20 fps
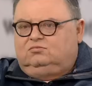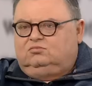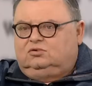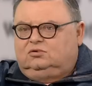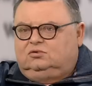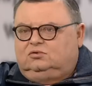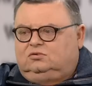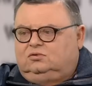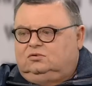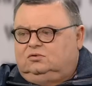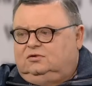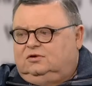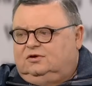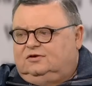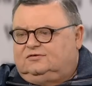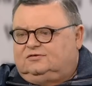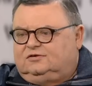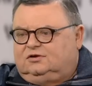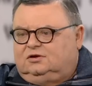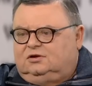
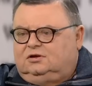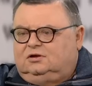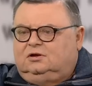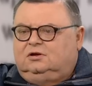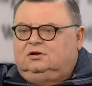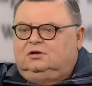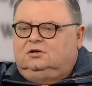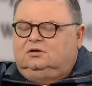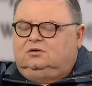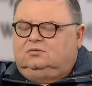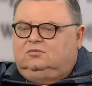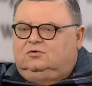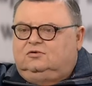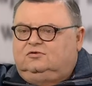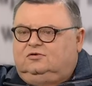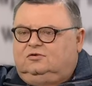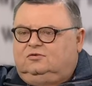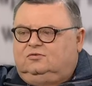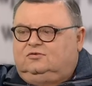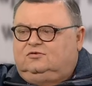buntuję, że
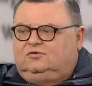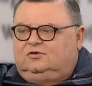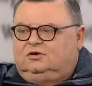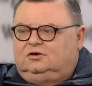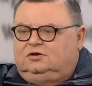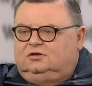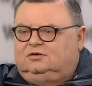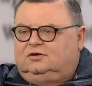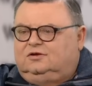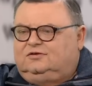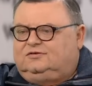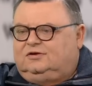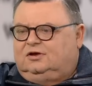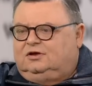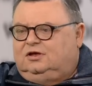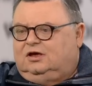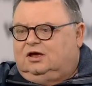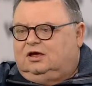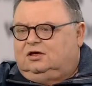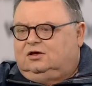młodzi ludzie nie
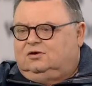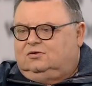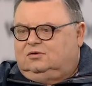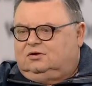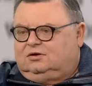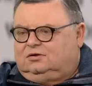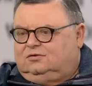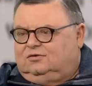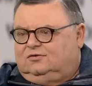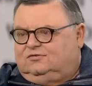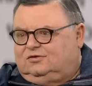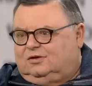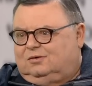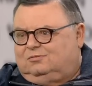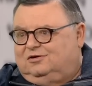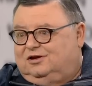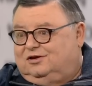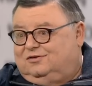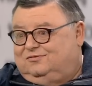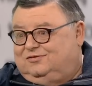doceniają jakiegoś
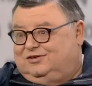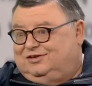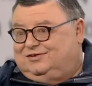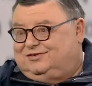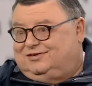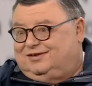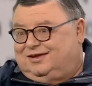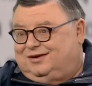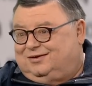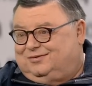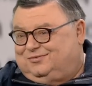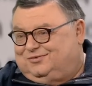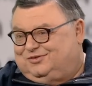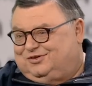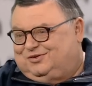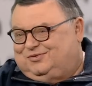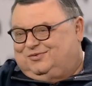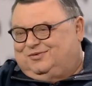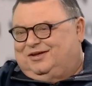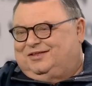tam Elvisa na
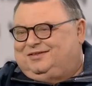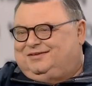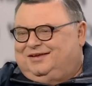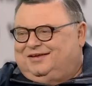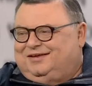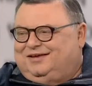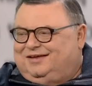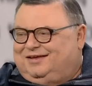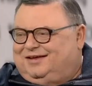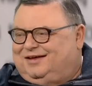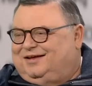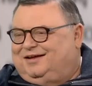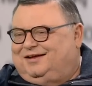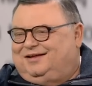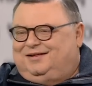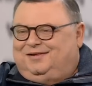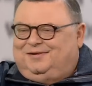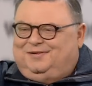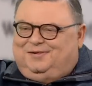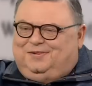przykład. Mhm. Ale
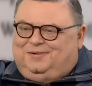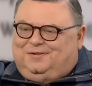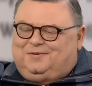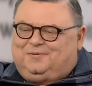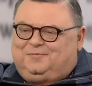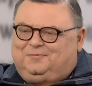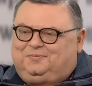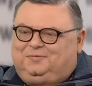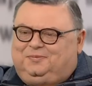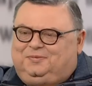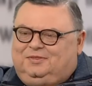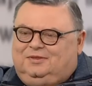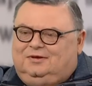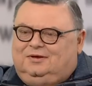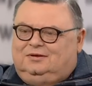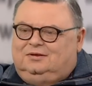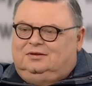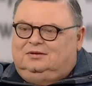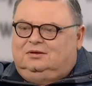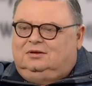Beatlesów.
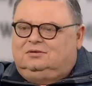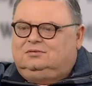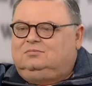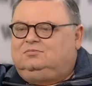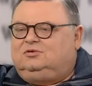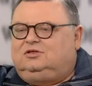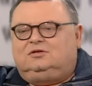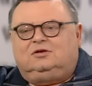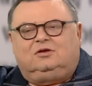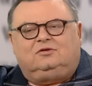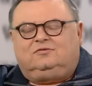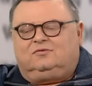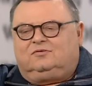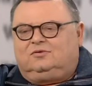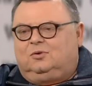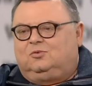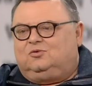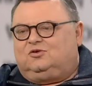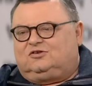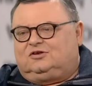To jest no, przecież... Biznesu
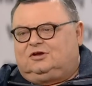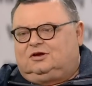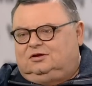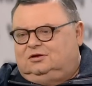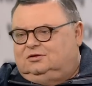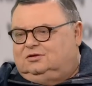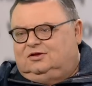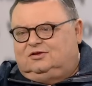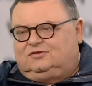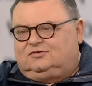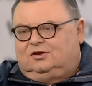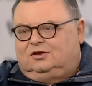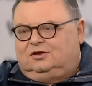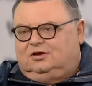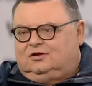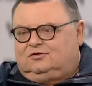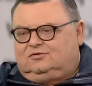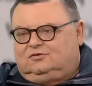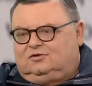nie można nie doceniać.